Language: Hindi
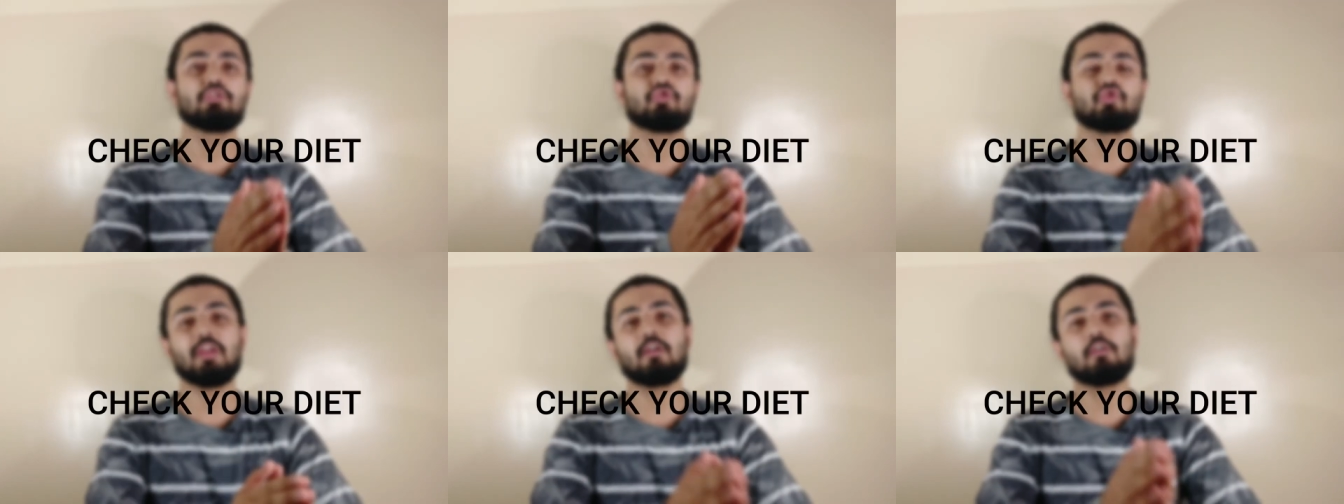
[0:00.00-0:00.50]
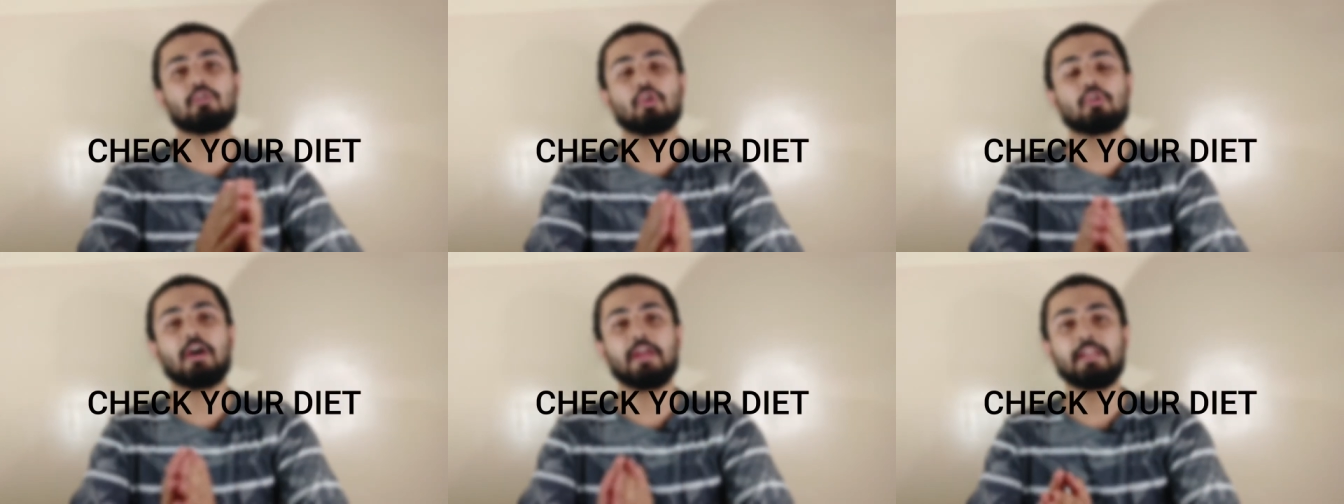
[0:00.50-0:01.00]
चेक
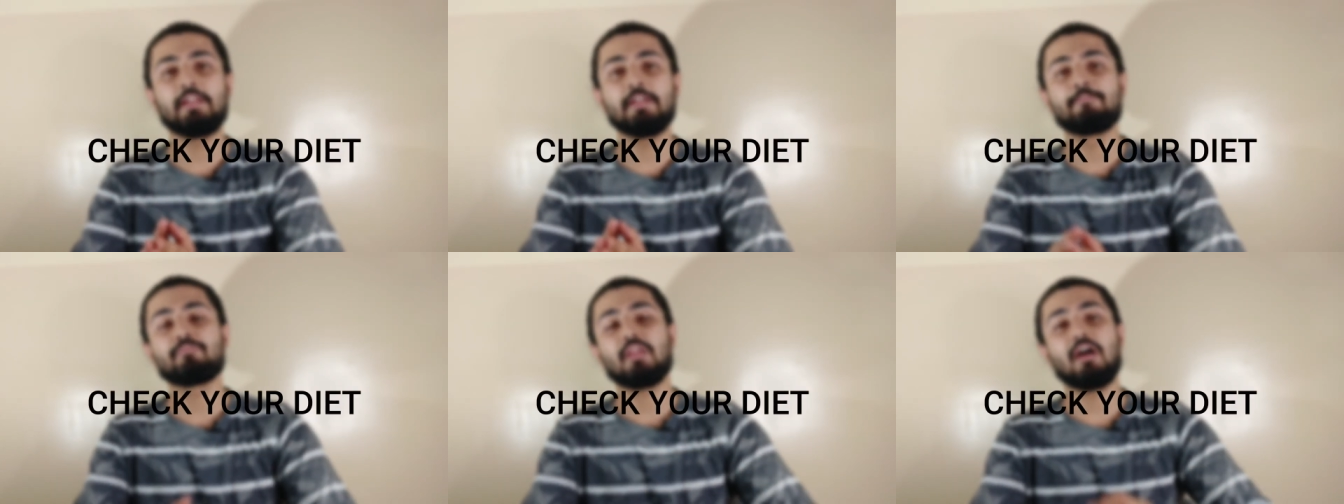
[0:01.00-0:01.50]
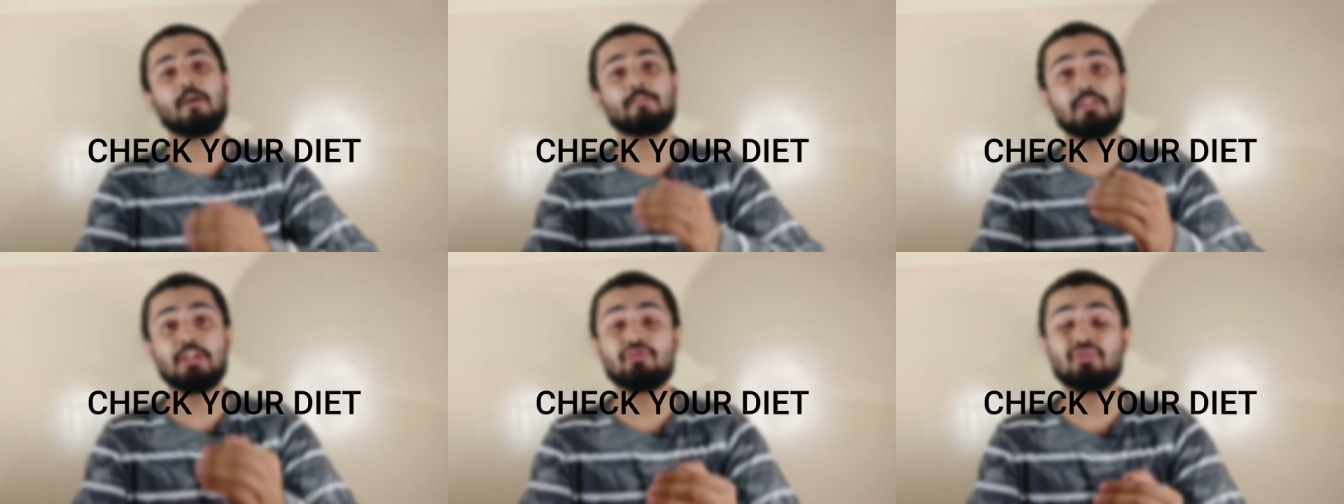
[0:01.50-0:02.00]
योर डाइट अब
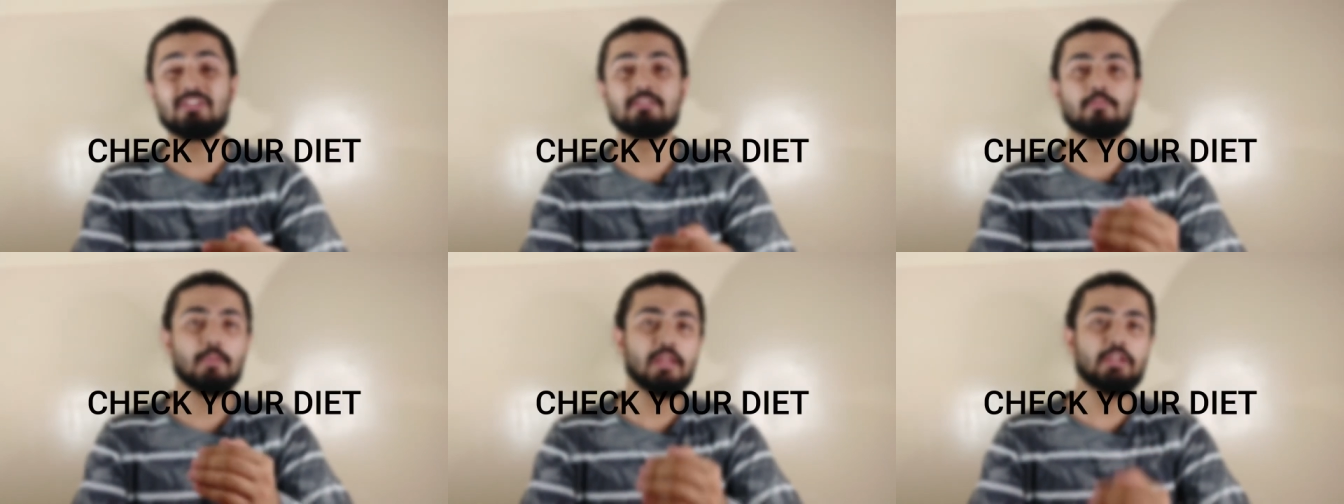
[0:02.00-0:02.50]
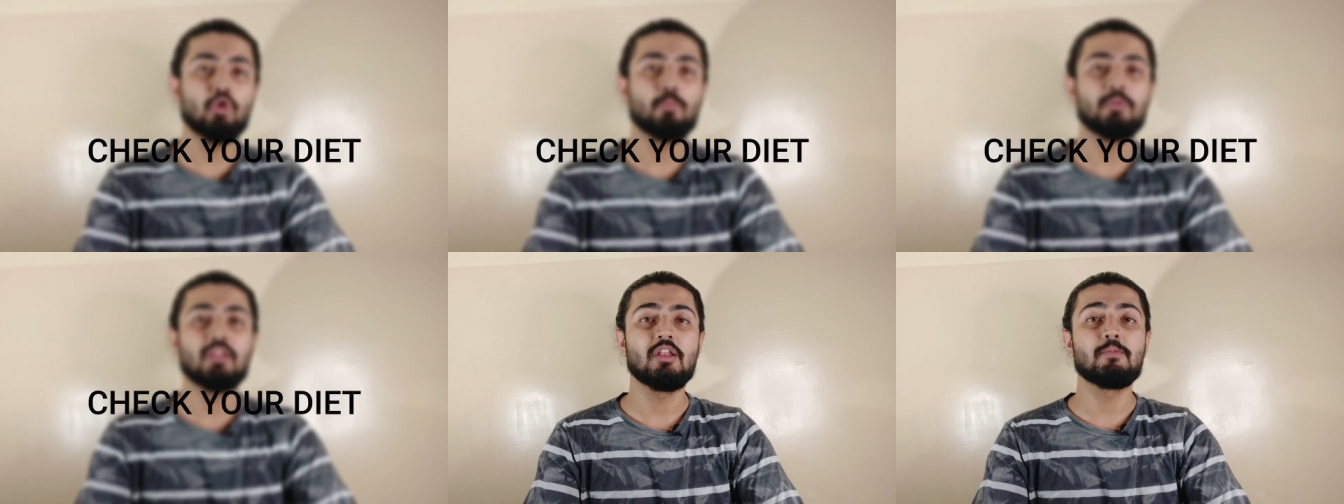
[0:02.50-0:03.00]
ये चीज़ मेरी
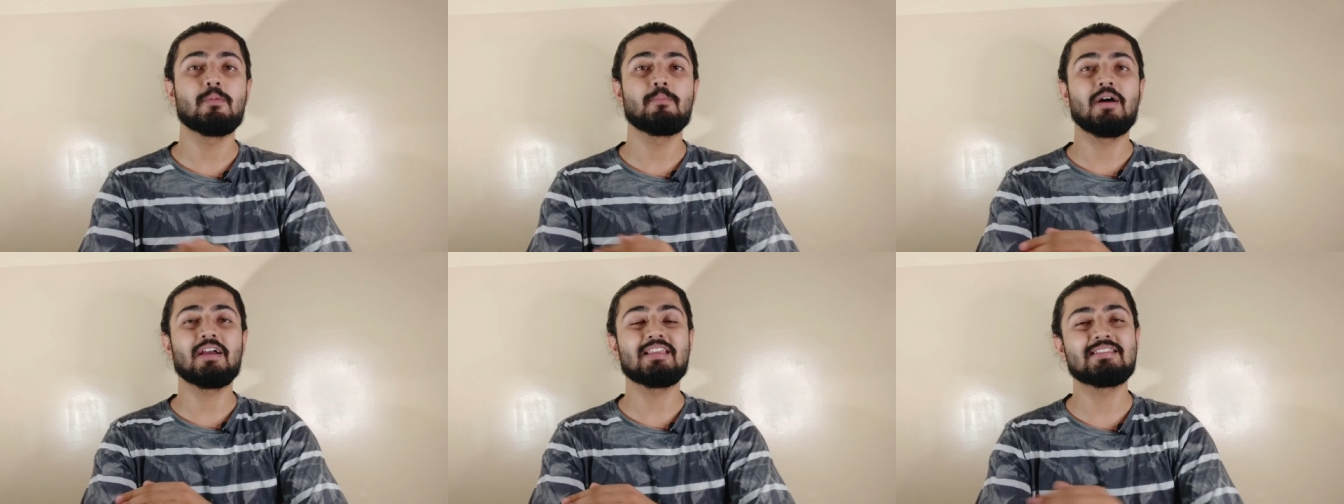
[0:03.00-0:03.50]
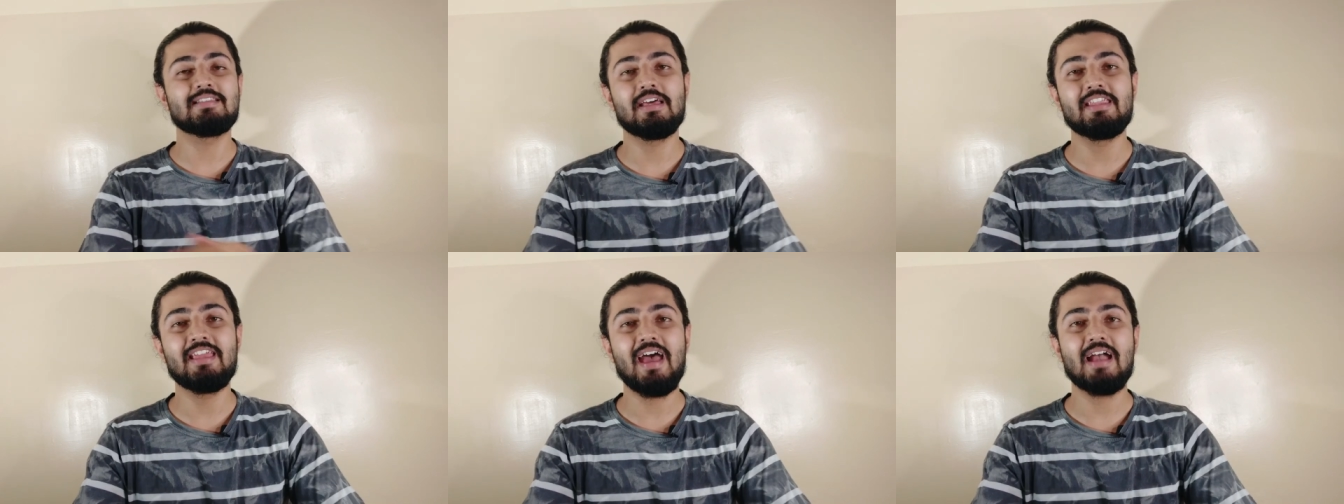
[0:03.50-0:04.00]
ओपिनियन में बाकी सारी